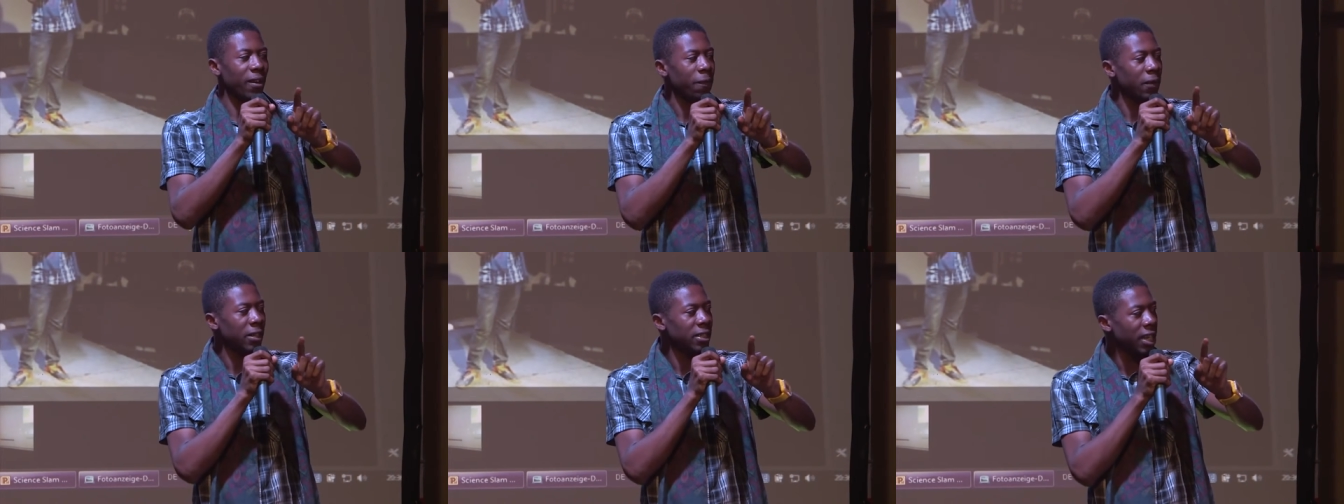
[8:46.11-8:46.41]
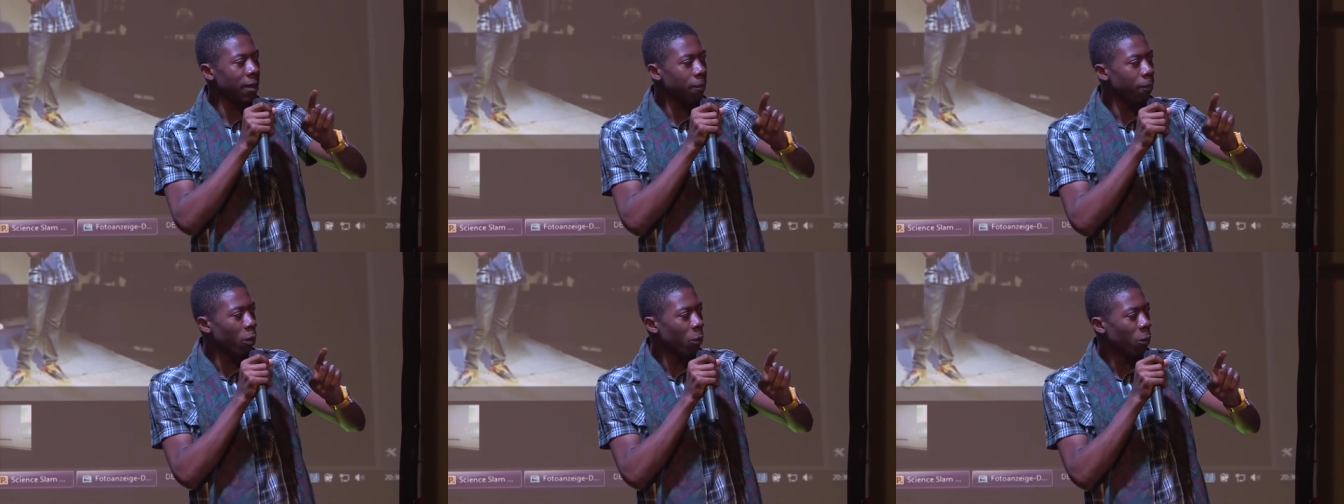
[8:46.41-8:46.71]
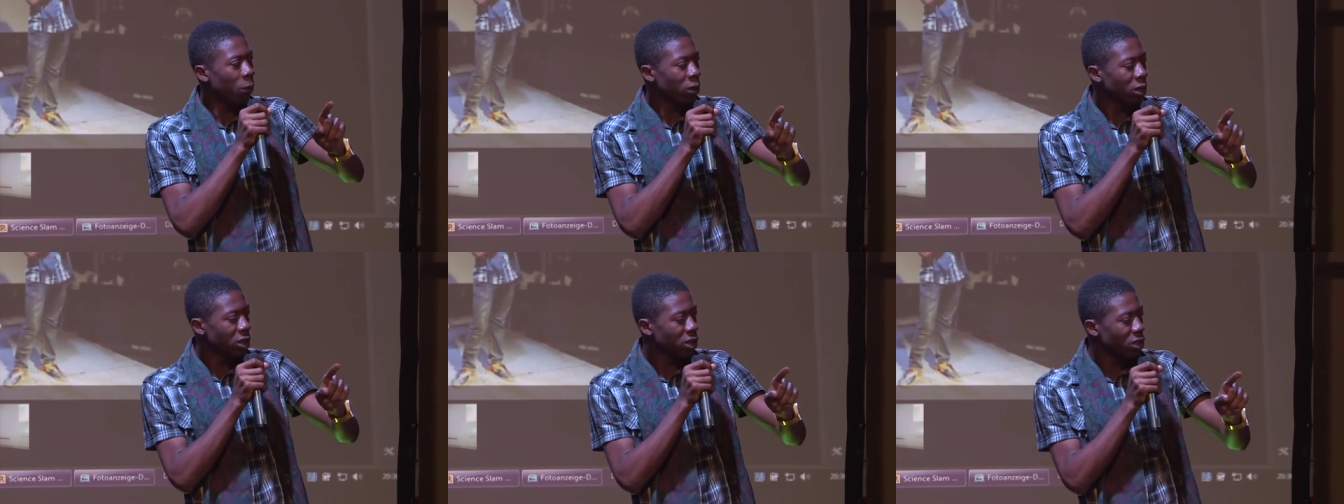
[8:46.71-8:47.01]
fait cette
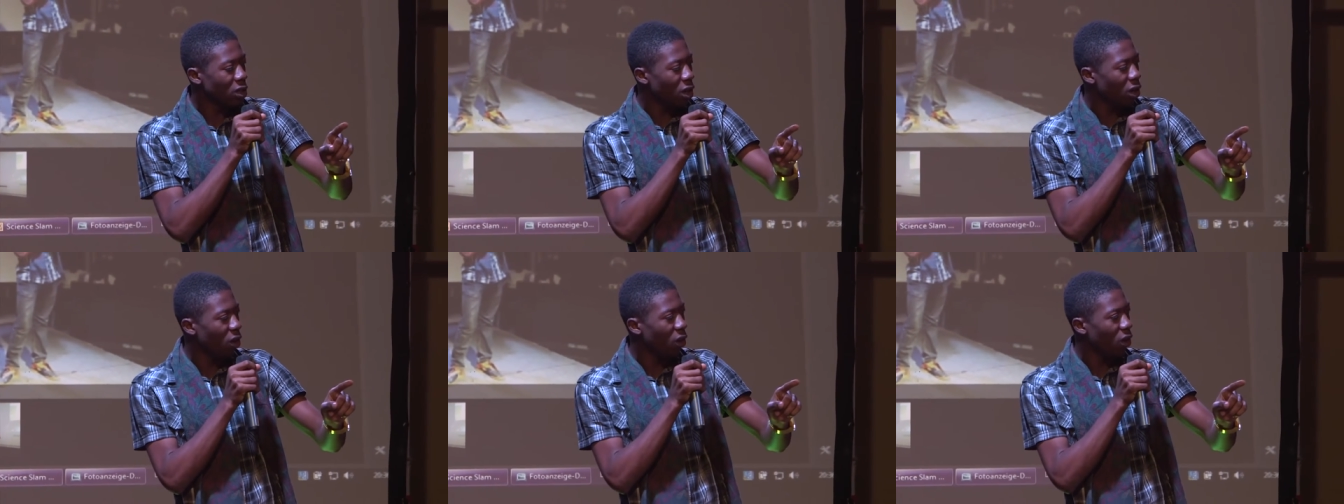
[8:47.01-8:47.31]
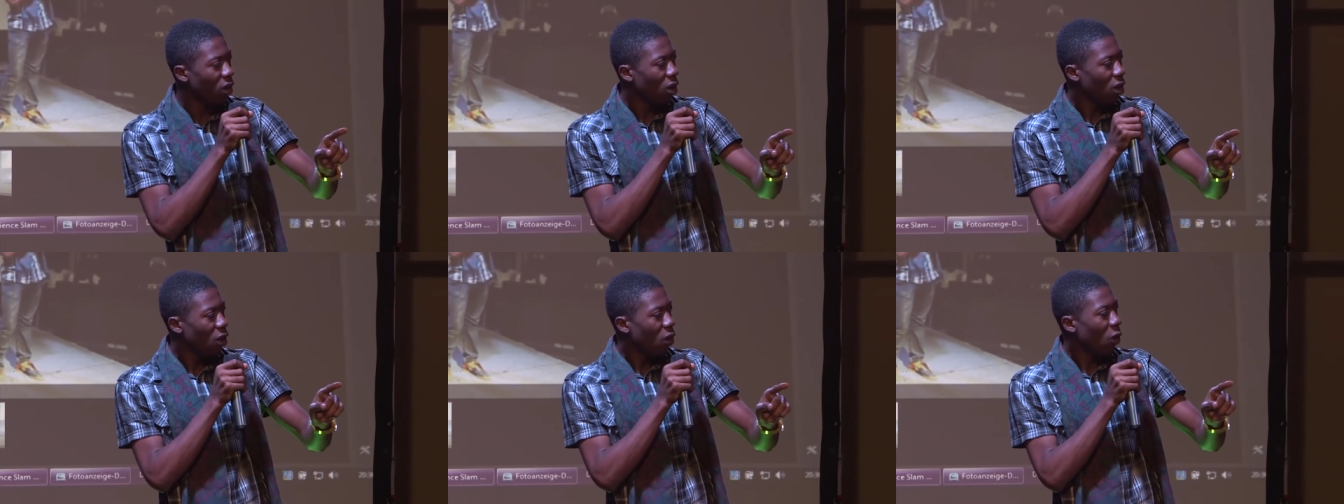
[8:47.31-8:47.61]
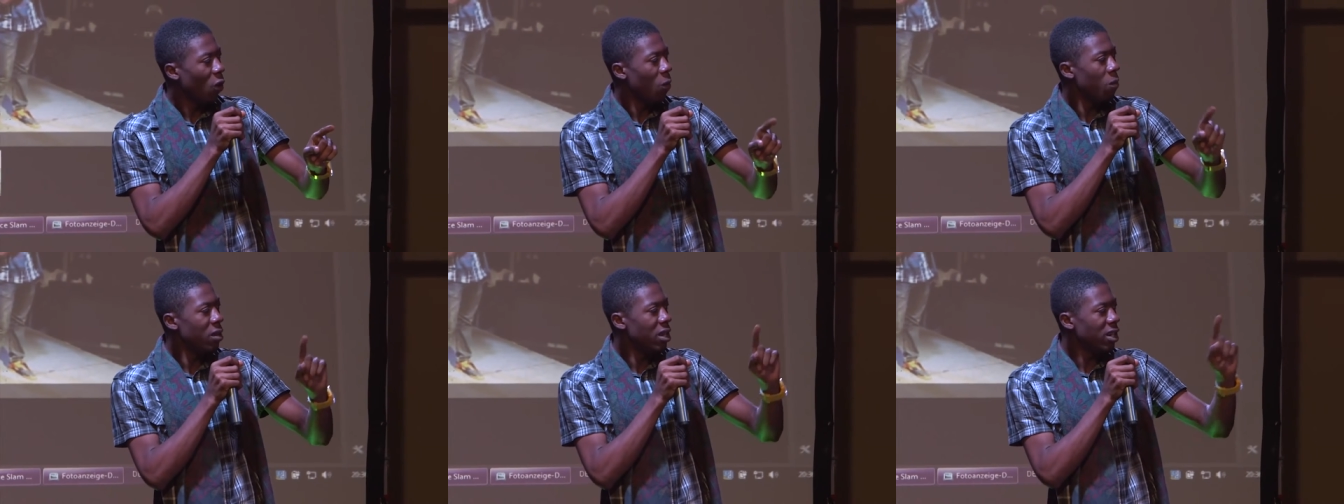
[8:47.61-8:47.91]
proposition
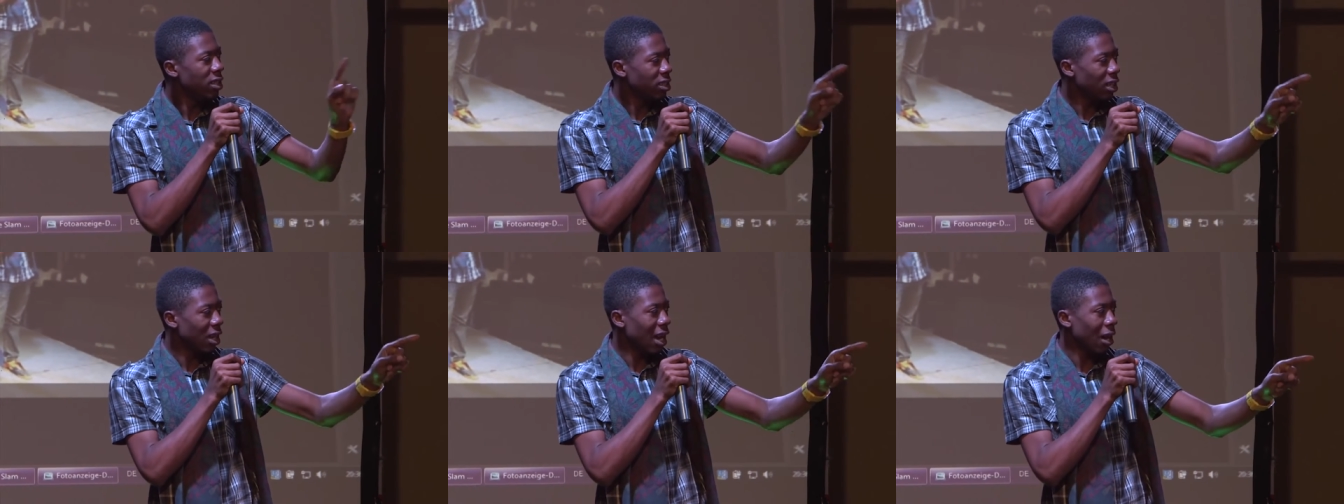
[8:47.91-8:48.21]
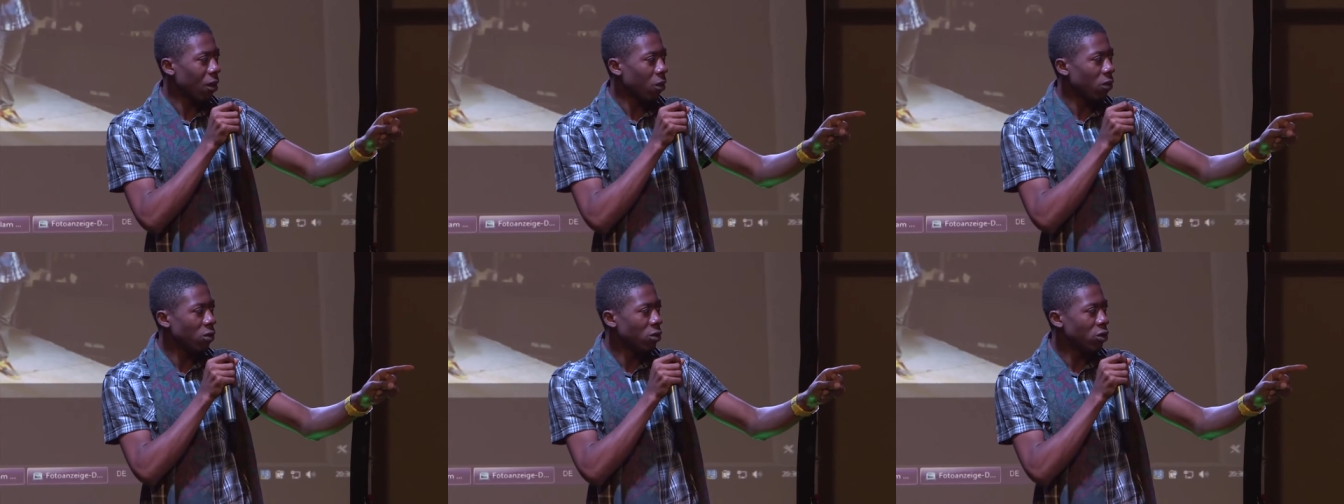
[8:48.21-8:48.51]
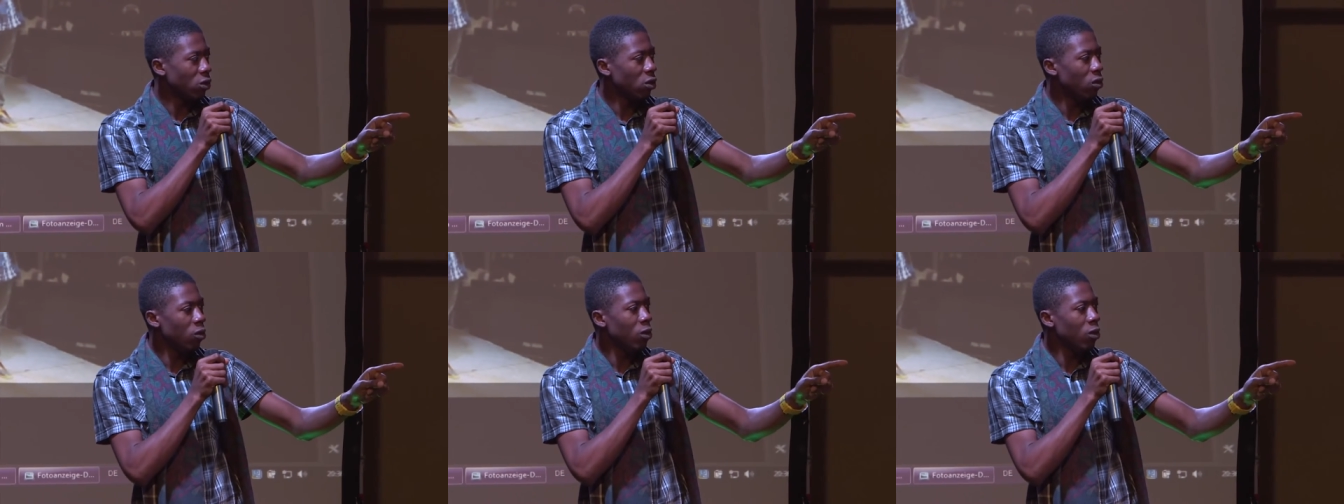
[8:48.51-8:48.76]
au ministre de la Culture.